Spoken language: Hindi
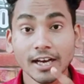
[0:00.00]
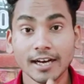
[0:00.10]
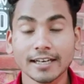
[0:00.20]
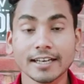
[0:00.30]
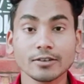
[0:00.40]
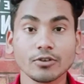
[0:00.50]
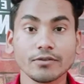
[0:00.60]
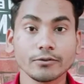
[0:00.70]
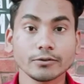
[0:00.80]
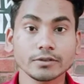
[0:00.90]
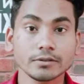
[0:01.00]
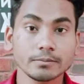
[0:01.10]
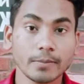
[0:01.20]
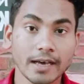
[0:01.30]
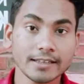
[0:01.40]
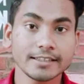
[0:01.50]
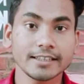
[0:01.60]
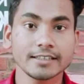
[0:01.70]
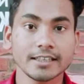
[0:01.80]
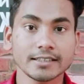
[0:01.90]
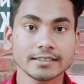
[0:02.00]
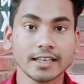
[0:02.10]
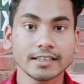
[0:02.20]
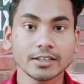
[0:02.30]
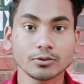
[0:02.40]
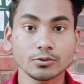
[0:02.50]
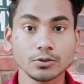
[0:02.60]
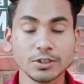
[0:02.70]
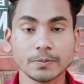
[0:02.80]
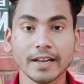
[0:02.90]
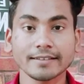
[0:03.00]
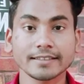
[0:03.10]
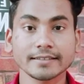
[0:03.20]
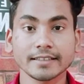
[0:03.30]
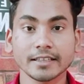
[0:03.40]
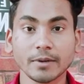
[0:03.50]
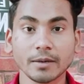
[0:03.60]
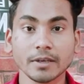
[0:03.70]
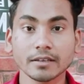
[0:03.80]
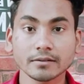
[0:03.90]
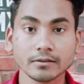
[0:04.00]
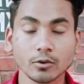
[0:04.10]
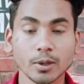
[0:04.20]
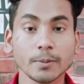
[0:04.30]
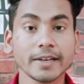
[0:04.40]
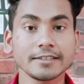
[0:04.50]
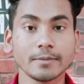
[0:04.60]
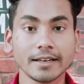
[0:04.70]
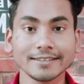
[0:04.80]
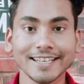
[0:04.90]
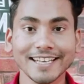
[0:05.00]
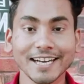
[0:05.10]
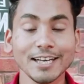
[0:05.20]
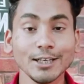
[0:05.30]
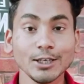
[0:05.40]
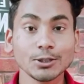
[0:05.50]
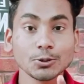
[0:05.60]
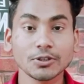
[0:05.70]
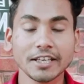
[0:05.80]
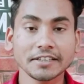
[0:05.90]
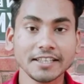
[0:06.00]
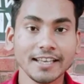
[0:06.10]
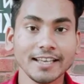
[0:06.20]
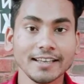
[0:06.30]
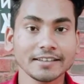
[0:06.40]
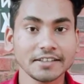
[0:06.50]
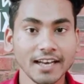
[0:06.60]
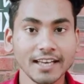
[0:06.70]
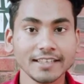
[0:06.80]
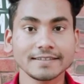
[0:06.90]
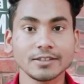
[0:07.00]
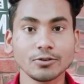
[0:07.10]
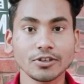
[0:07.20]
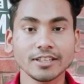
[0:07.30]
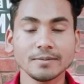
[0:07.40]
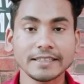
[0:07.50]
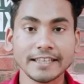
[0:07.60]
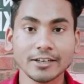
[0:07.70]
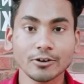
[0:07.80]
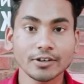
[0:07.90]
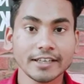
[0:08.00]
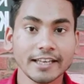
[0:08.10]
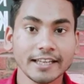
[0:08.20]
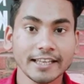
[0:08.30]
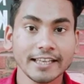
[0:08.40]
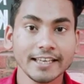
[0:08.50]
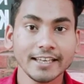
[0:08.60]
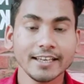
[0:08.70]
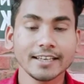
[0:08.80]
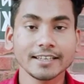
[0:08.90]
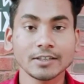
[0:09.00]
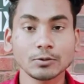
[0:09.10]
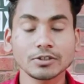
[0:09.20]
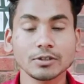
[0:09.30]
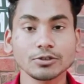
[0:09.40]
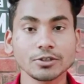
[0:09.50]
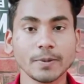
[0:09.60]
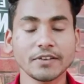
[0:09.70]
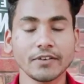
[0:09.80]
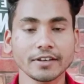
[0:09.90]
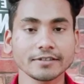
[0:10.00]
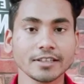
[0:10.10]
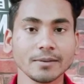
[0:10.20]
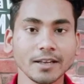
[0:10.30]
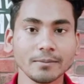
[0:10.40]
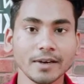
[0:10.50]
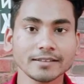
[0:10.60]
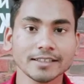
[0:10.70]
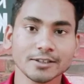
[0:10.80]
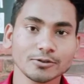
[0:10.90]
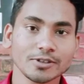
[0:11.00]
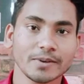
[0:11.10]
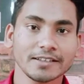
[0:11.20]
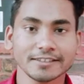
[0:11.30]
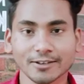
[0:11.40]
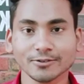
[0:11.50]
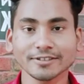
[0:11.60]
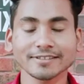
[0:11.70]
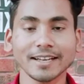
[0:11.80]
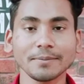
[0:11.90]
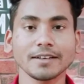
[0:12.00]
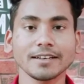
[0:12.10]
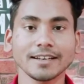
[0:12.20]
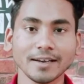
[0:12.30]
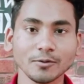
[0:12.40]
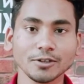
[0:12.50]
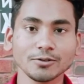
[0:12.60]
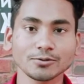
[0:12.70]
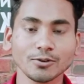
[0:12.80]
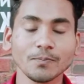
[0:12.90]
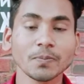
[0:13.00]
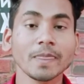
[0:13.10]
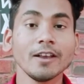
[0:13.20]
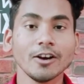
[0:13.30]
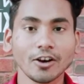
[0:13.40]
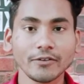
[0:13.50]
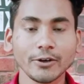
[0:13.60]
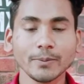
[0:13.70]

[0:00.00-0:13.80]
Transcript: अगर कोई फ़ोन बारह तेरह हज़ार तक जाता है तो इस प्राइस के सेगमेंट में ओवर प्राइस माना जाएगा तो देखते हैं क्या है इसकी जो रियल मी टेन और टेन ए है उसकी कुछ स्पेसिफिकेशन के बारे में बात करते हैं उसके पहले चैनल को सब्सक्राइब करना ना भूले दोस्तों और वीडियो